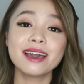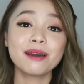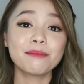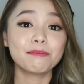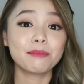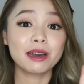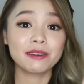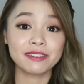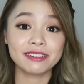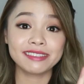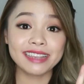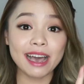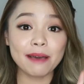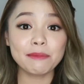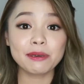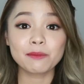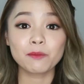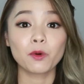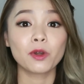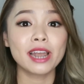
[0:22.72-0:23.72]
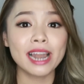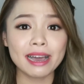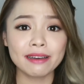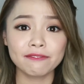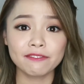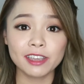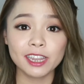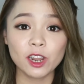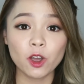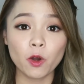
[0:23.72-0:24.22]
bởi vì sao mình muốn
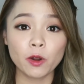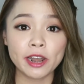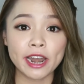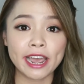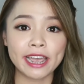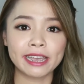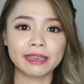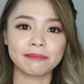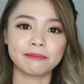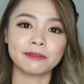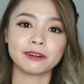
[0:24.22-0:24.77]
làm video này?